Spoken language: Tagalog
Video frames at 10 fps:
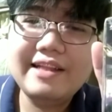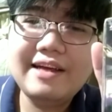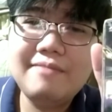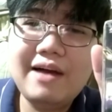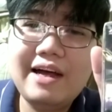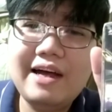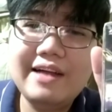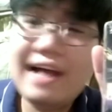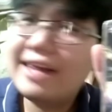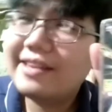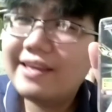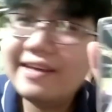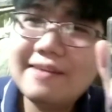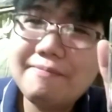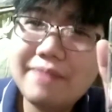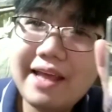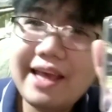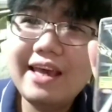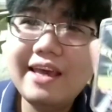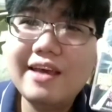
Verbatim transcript: ng mga dating play,